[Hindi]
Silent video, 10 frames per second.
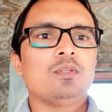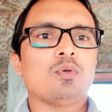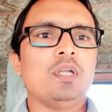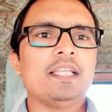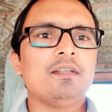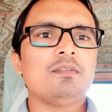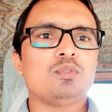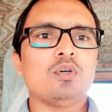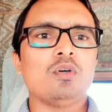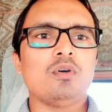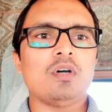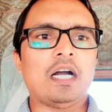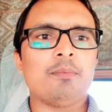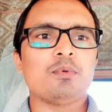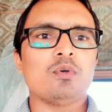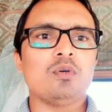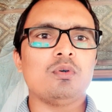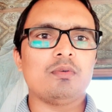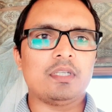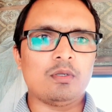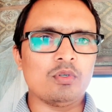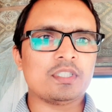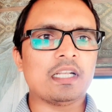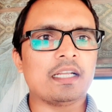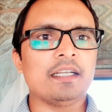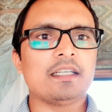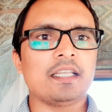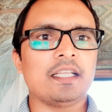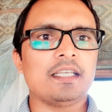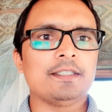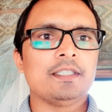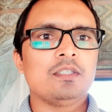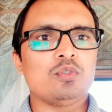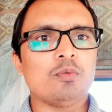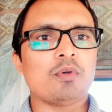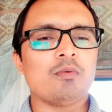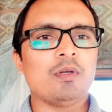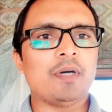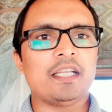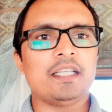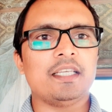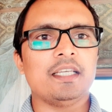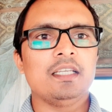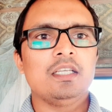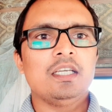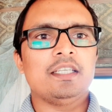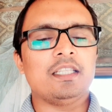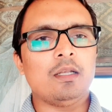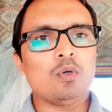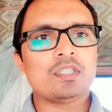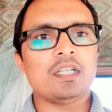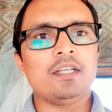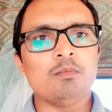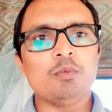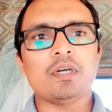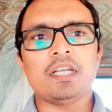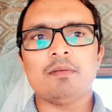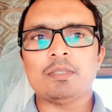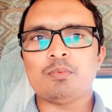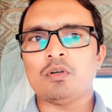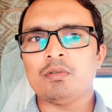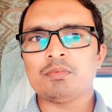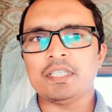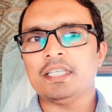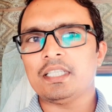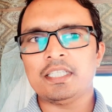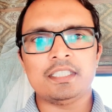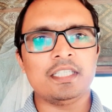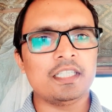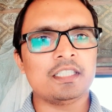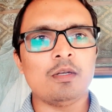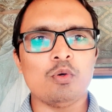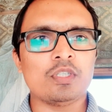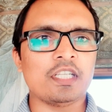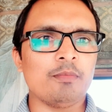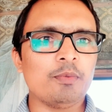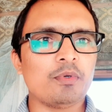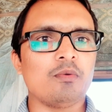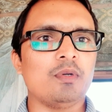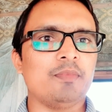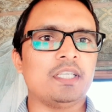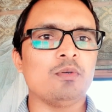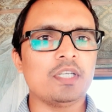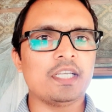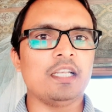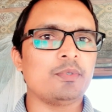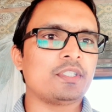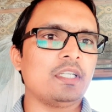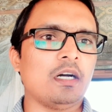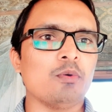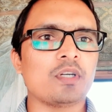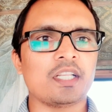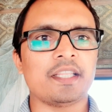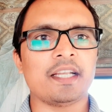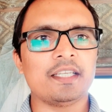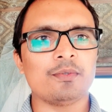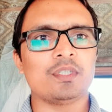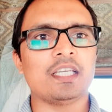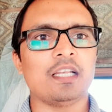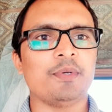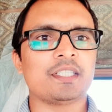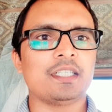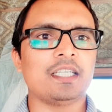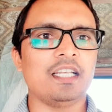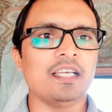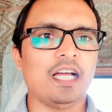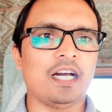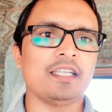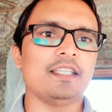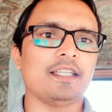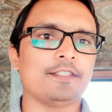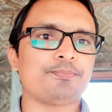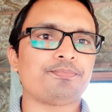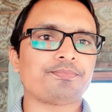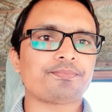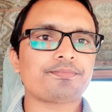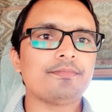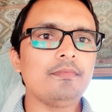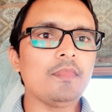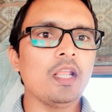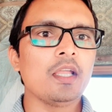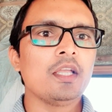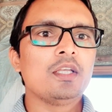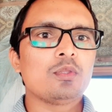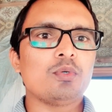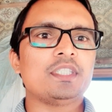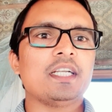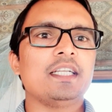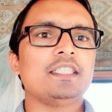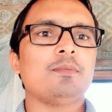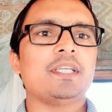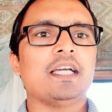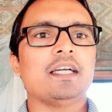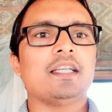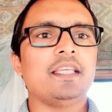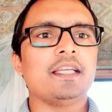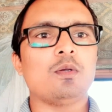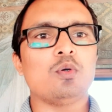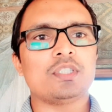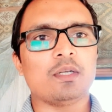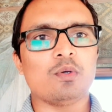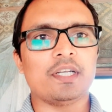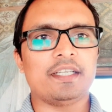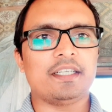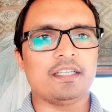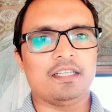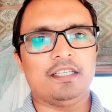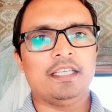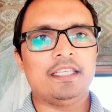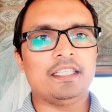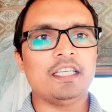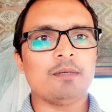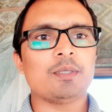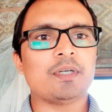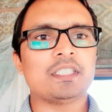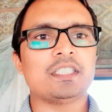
तो लेकिन जो आपको लोड सेल कनेक्ट करेंगे जो प्रॉब्लम आ रही है यदि लोड सेल रिमूव करने के बाद प्रॉब्लम सही है तो किसी न किसी लोड सेल में प्रॉब्लम है क्योंकि कैलिब्रेशन आउट कर दे रहा है क्योंकि कैलिब्रेशन क्लियर आ नहीं रहा है तो ऐसे कंडीशन में क्या करना है एक लोड सेल को कनेक्ट करना है यदि आपके पास